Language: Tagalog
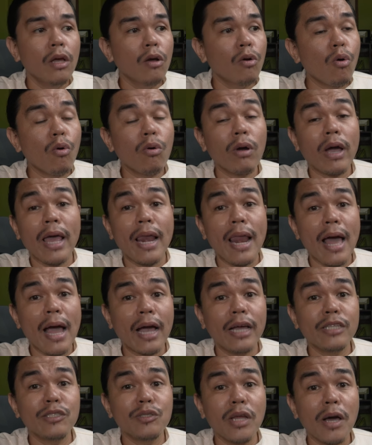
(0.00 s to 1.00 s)
Kung
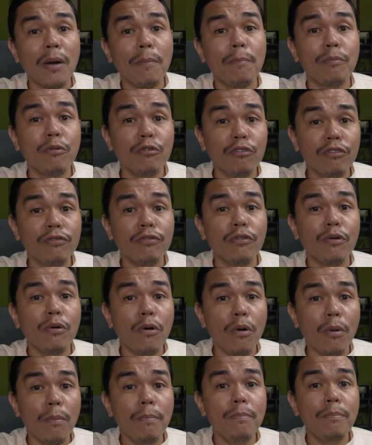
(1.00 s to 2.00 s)
kailangan nyo ng proof
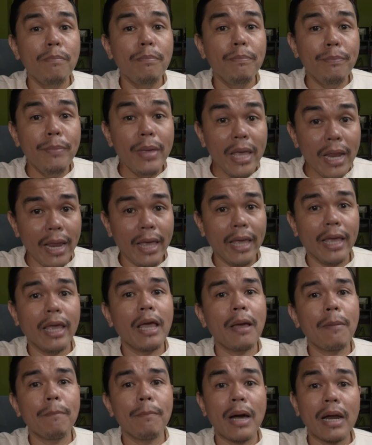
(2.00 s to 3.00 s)
of billing
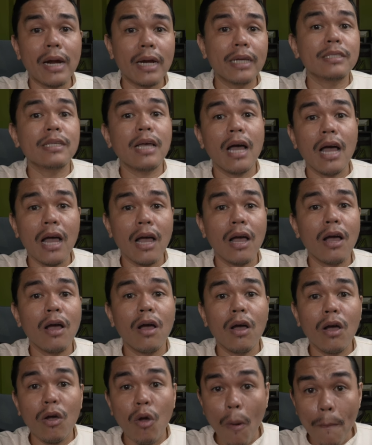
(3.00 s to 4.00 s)
para sa
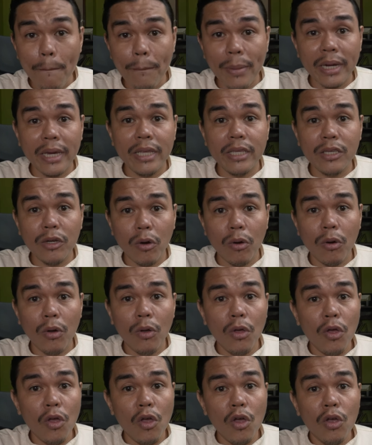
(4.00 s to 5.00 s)
company nyo.
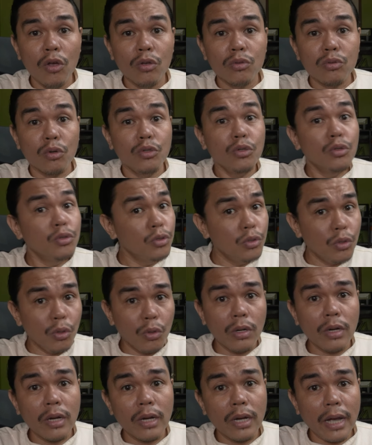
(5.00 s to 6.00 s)
So, yun
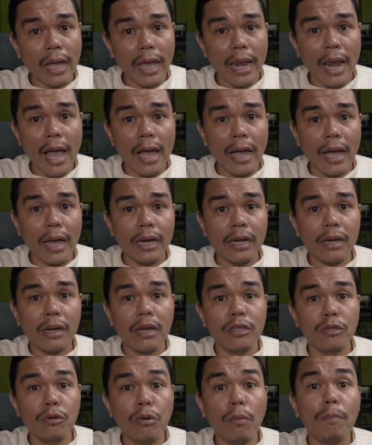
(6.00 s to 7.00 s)
yung kailangan.
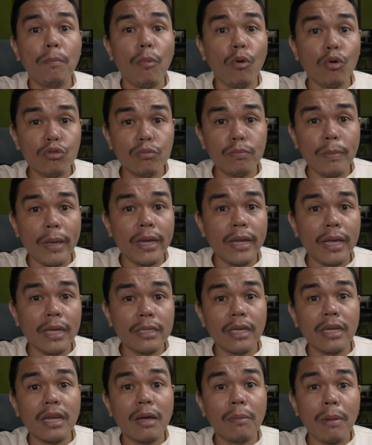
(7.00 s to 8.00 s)
Yung postpaid
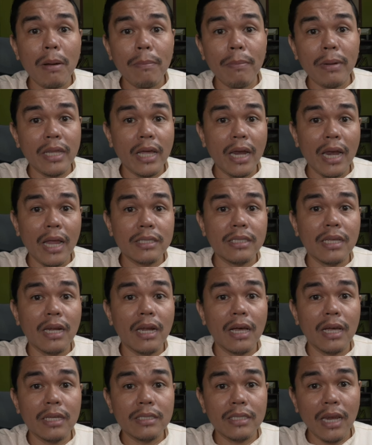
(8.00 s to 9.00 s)
kasi nagpapadala
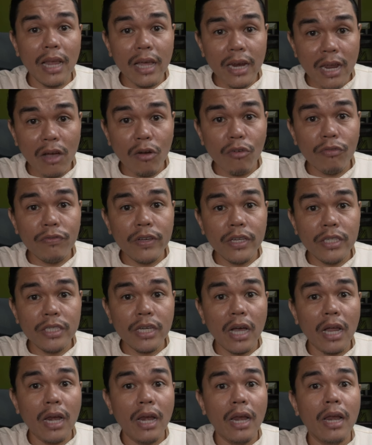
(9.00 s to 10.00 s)
talaga sila ng
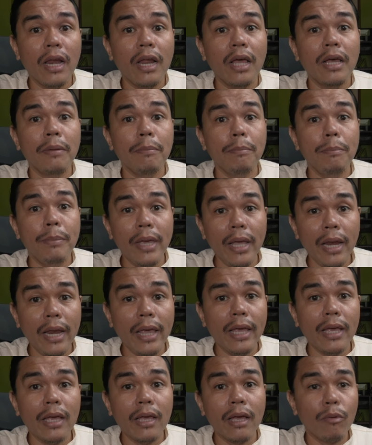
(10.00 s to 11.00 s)
official
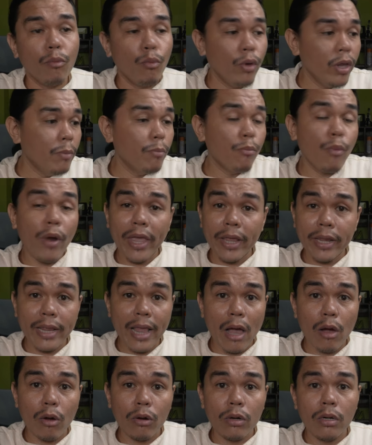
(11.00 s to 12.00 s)
billing with
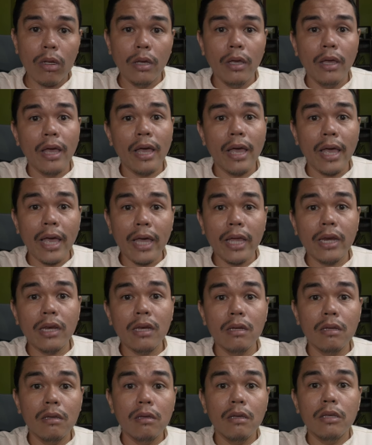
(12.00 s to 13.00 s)
breakdown
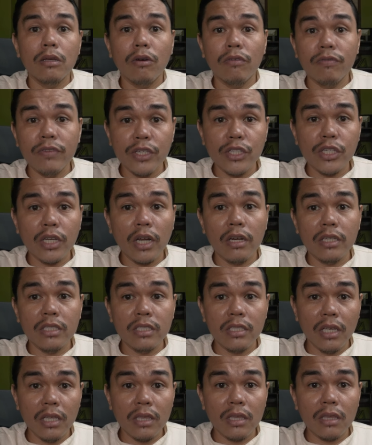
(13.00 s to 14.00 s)
and official
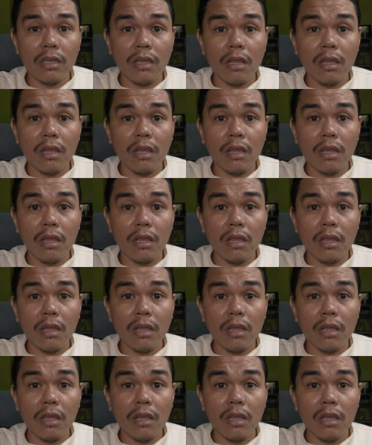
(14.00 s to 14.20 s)
receipt